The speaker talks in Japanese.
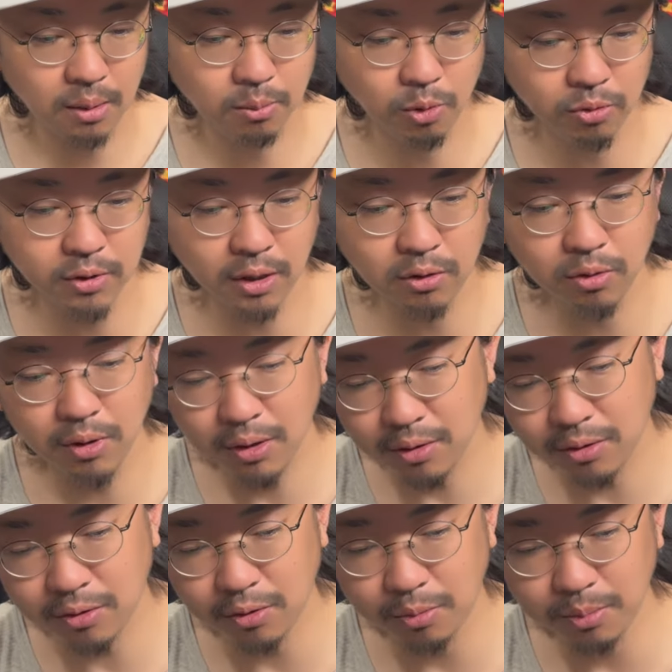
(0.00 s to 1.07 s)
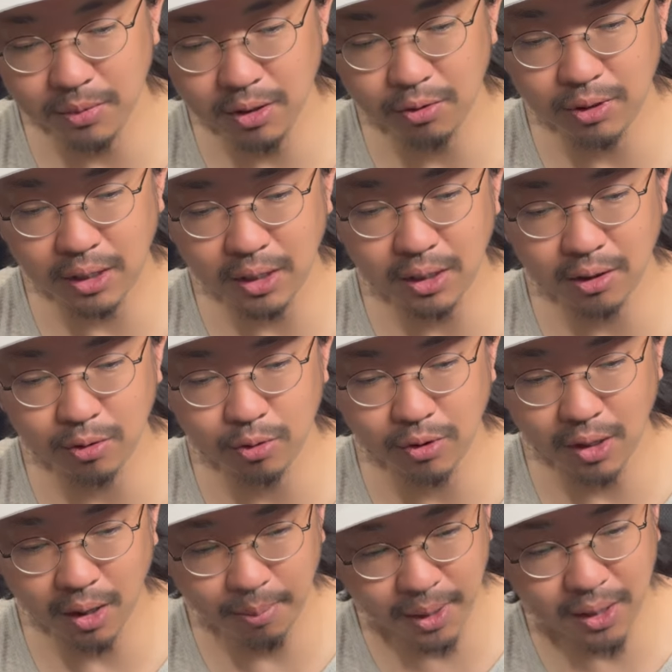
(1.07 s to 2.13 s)
もうセットリスト見るだけでちょっ
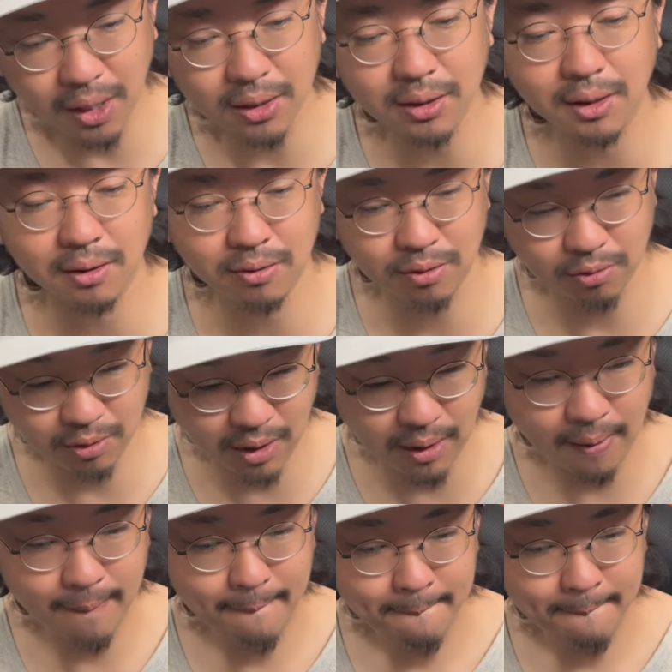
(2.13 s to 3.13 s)
とやばかったっすよね